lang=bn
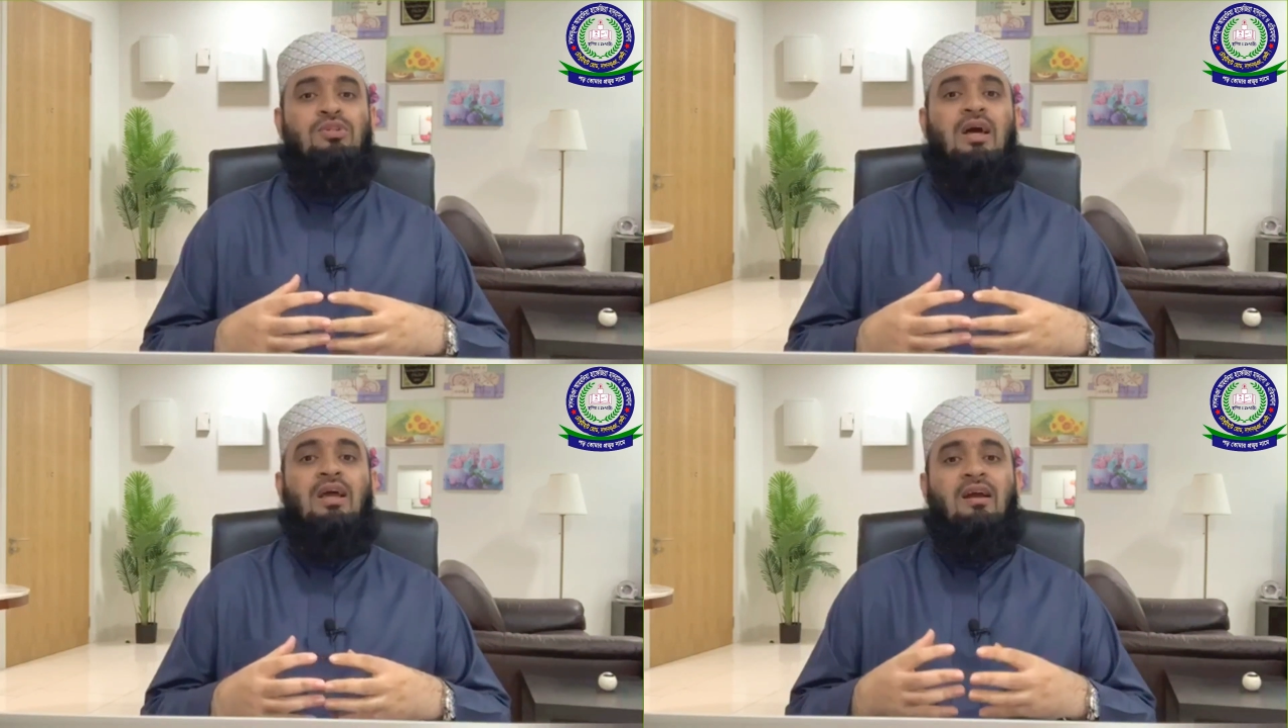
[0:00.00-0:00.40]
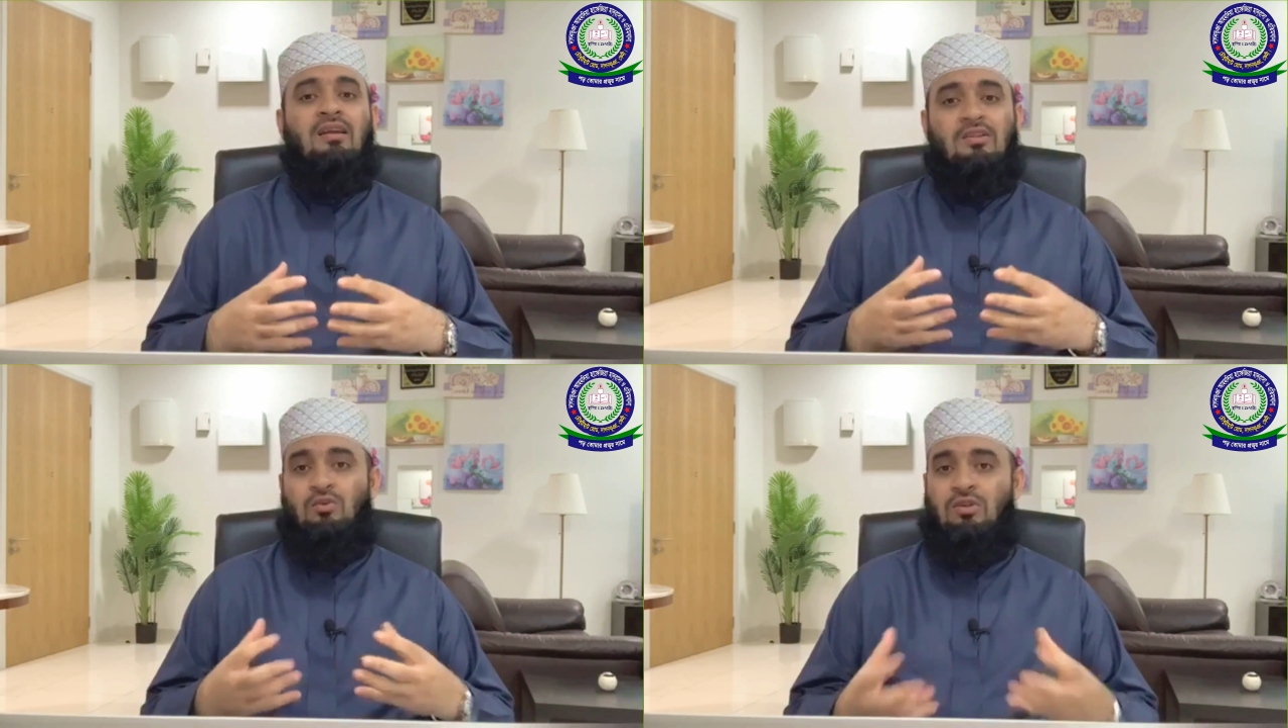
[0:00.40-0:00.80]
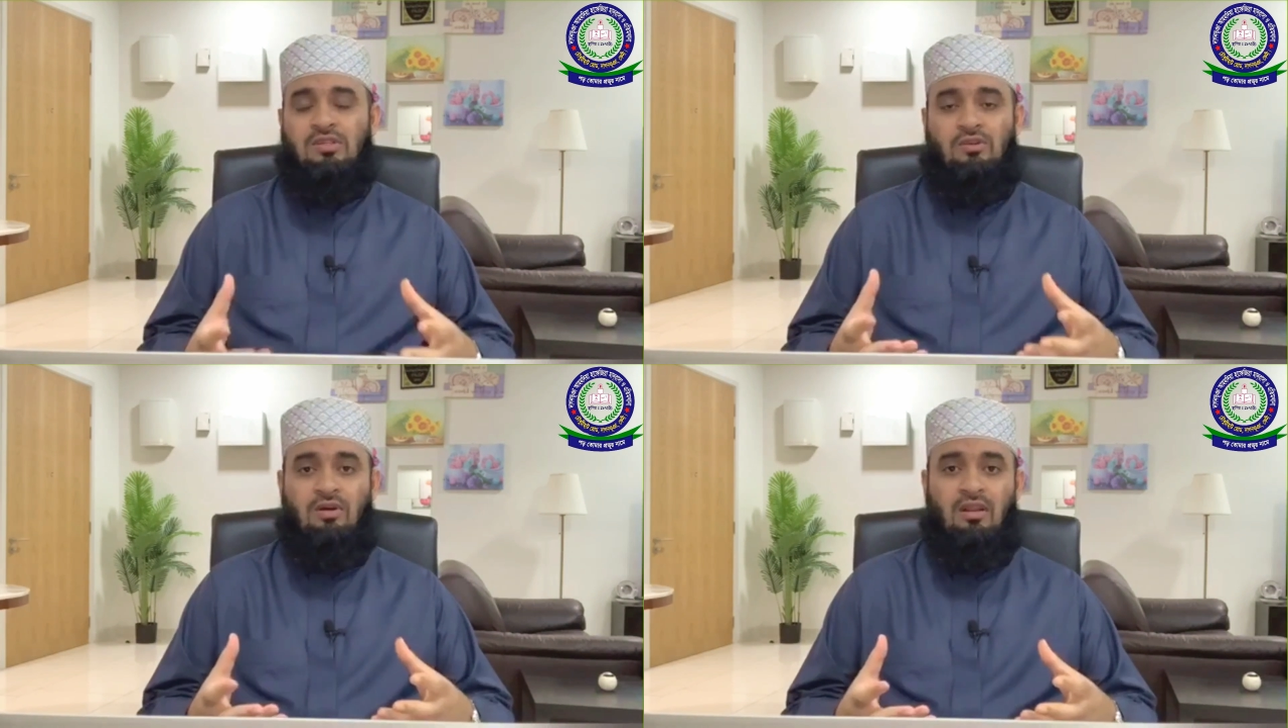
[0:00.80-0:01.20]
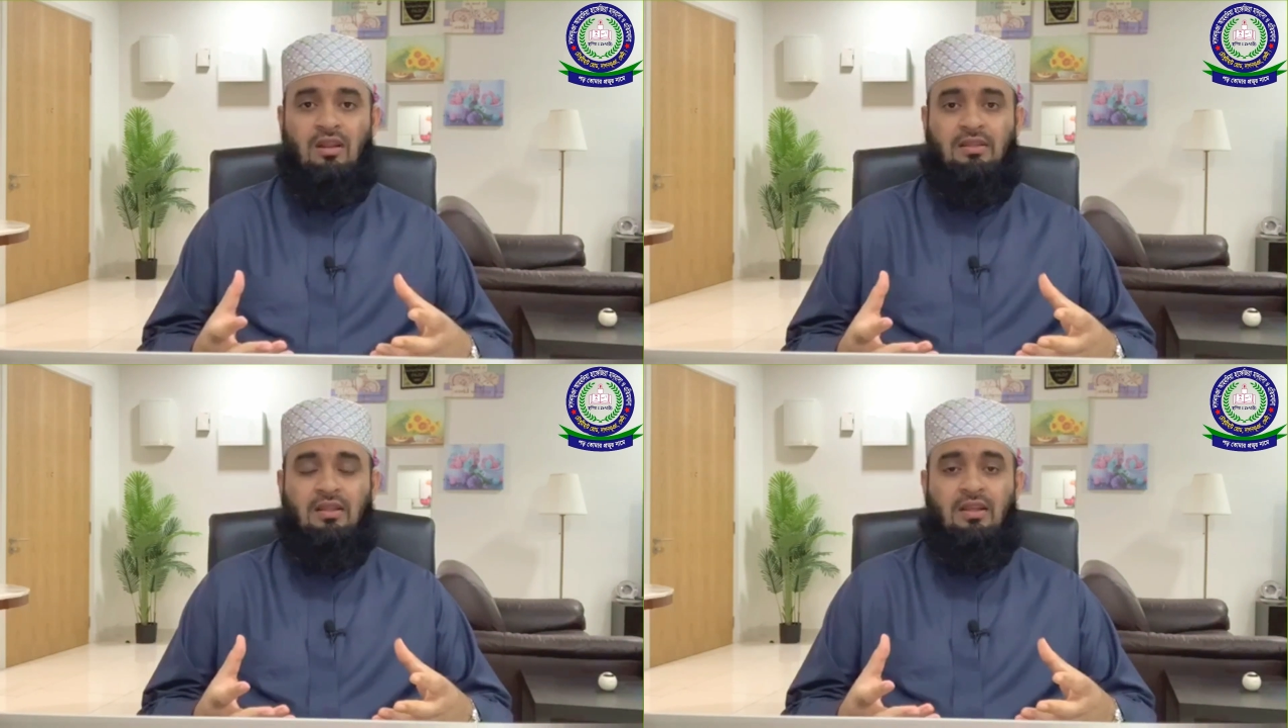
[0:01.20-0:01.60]
জায়গাটা জুড়ে যেন
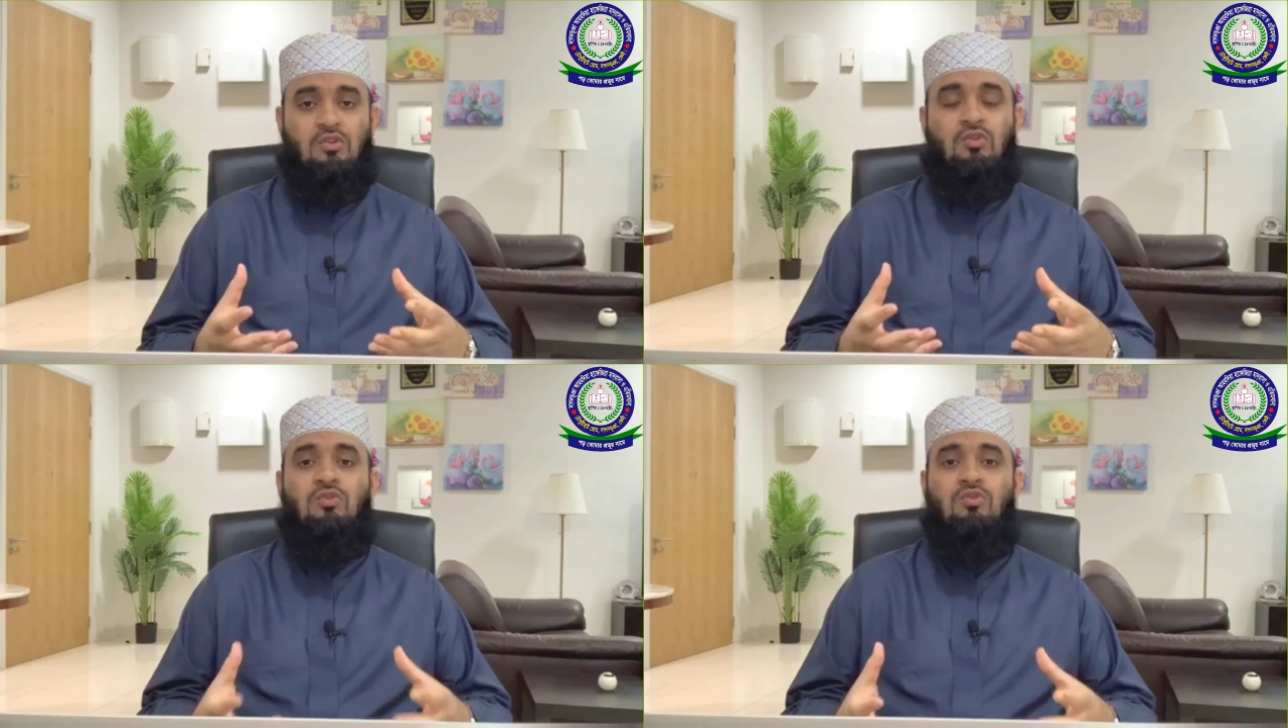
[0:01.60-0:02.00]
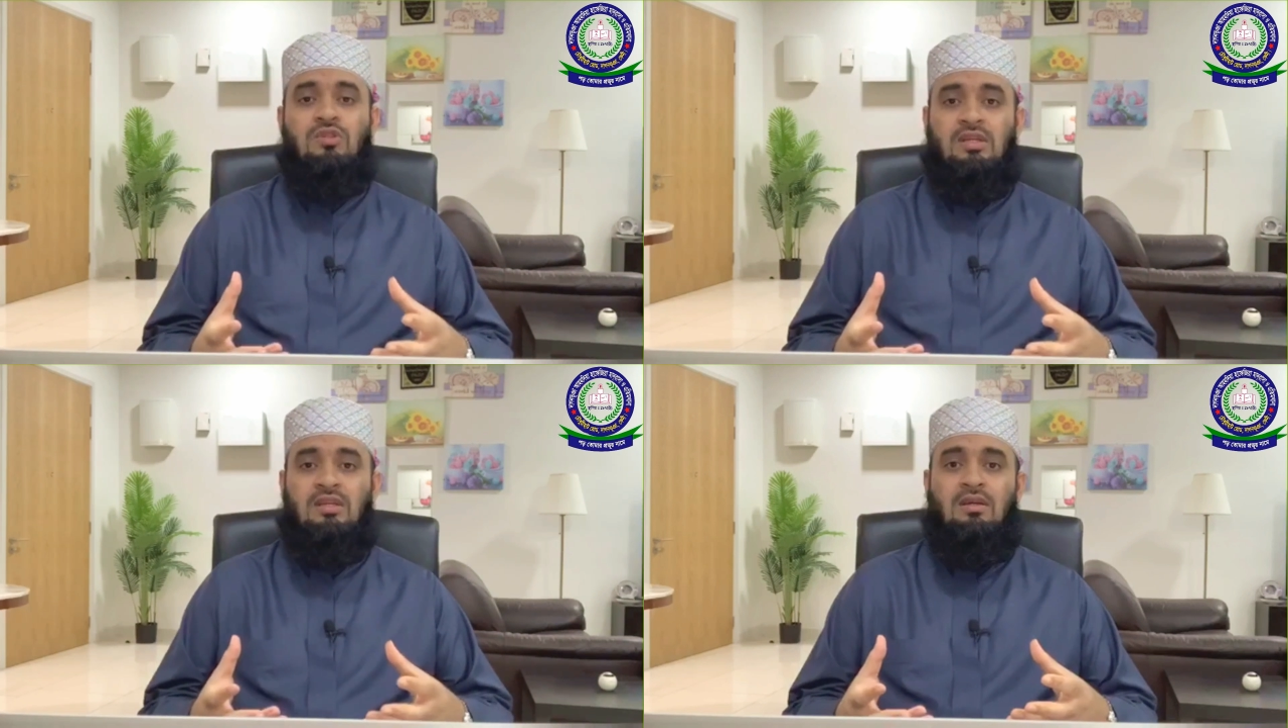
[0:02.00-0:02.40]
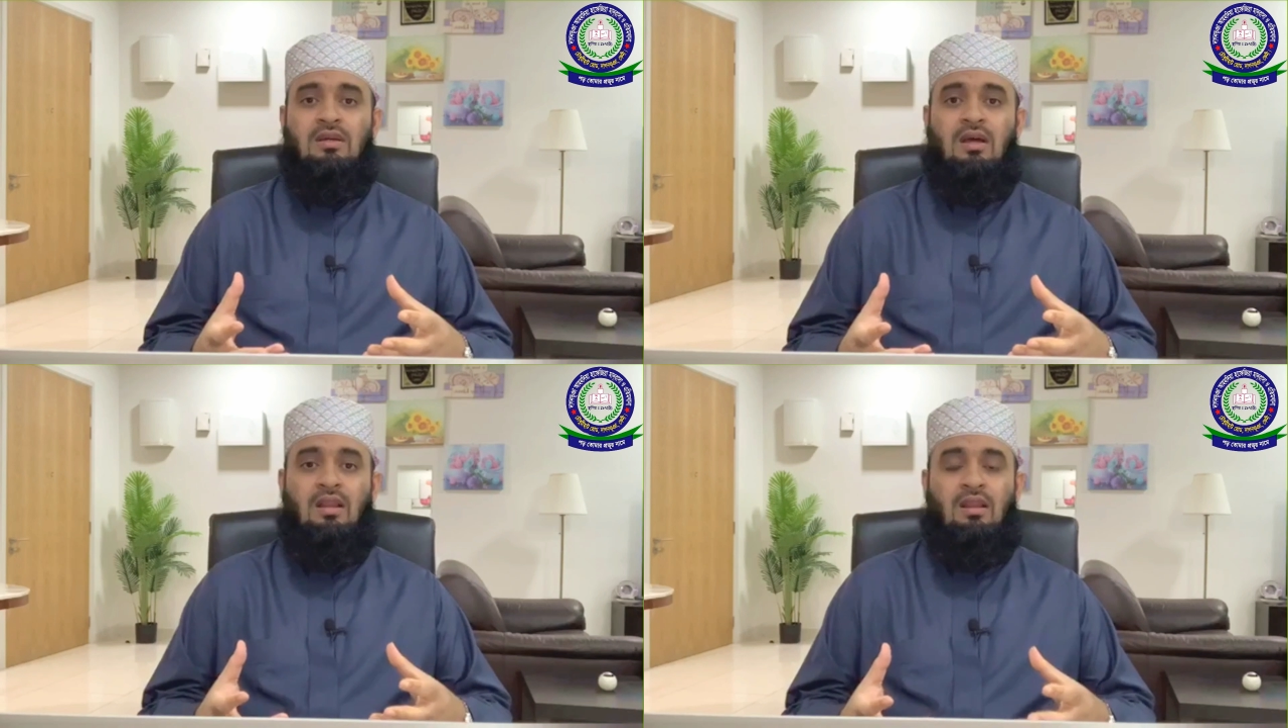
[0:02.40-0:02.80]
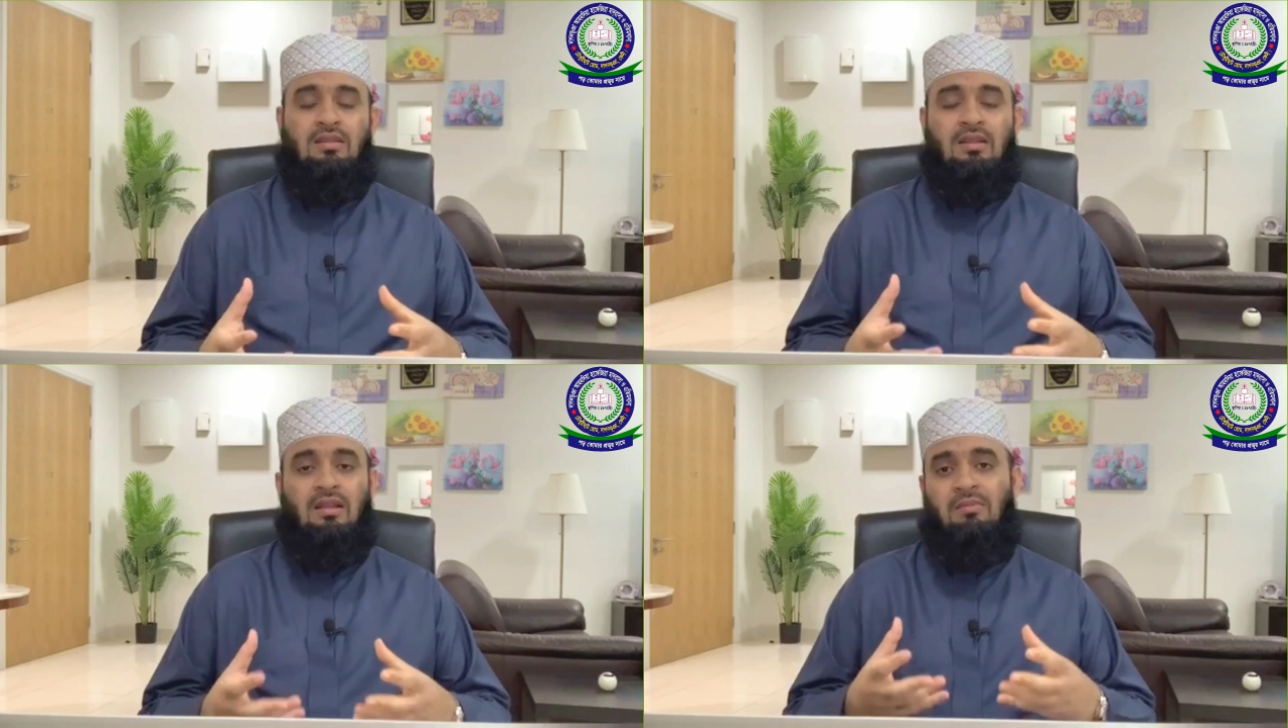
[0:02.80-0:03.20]
আল্লাহ তালার সন্তুষ্টি আল্লাহ
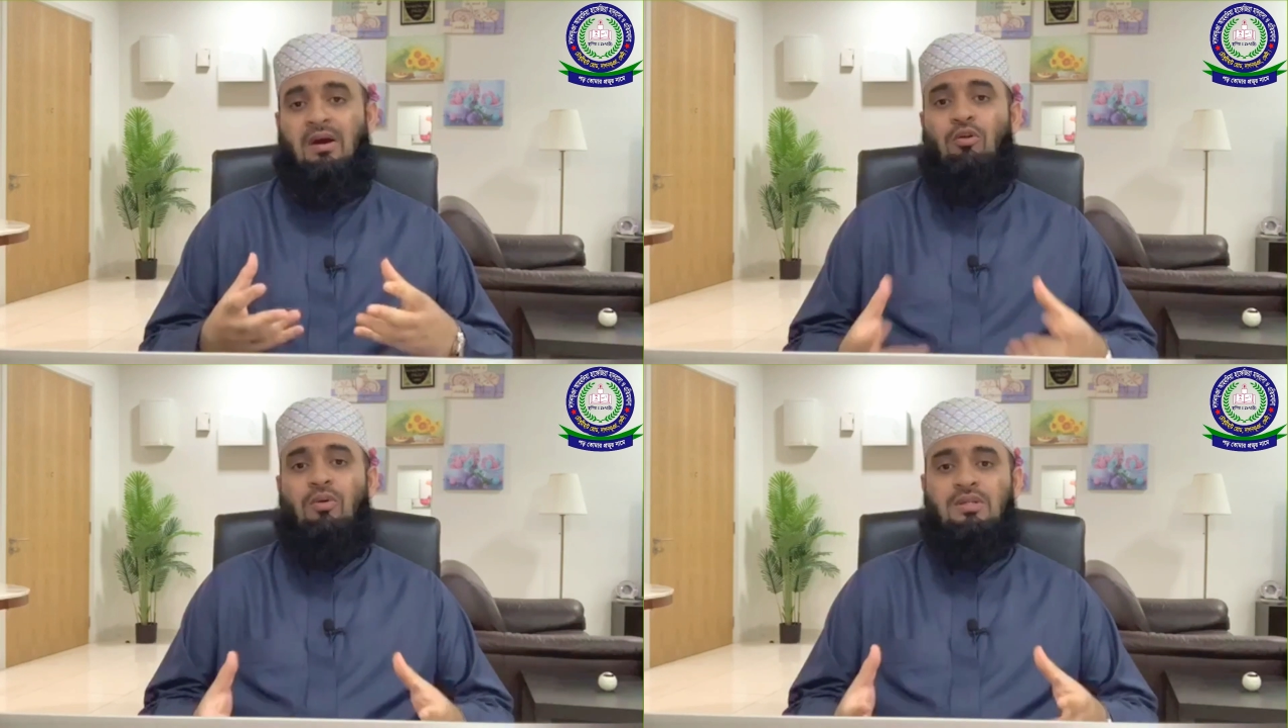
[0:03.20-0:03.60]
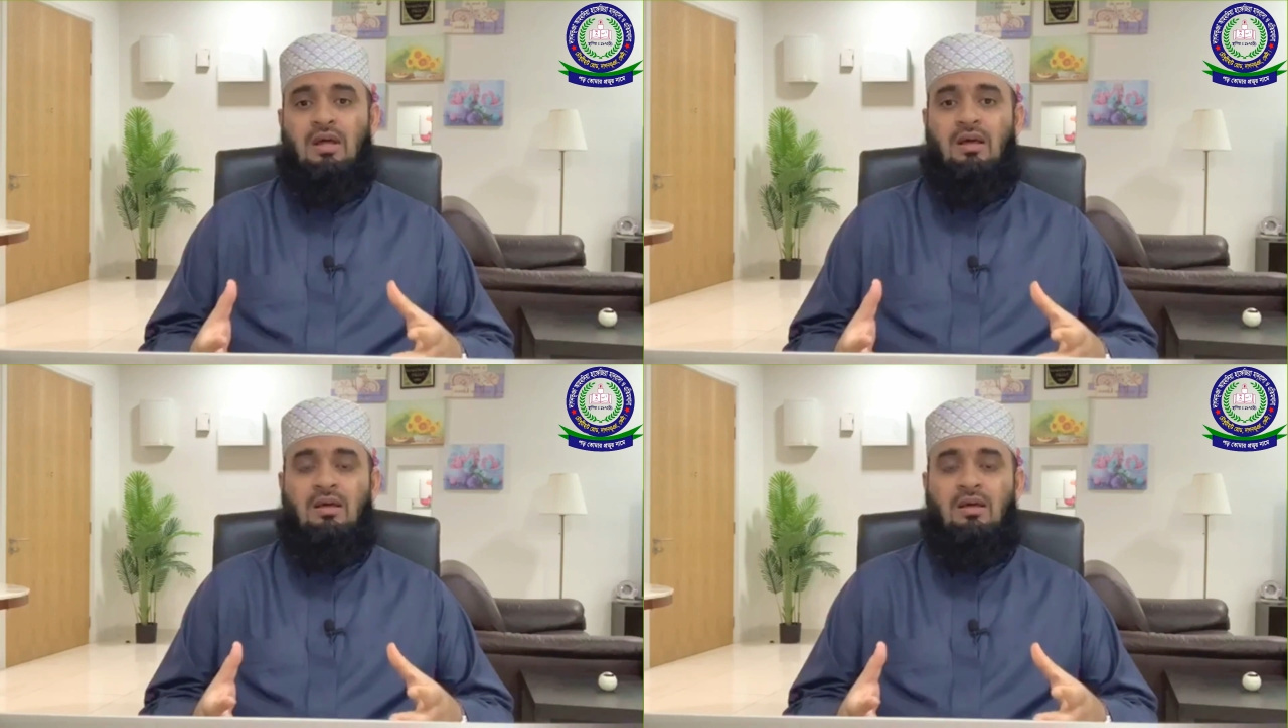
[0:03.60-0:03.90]
তালার ভালোবাসা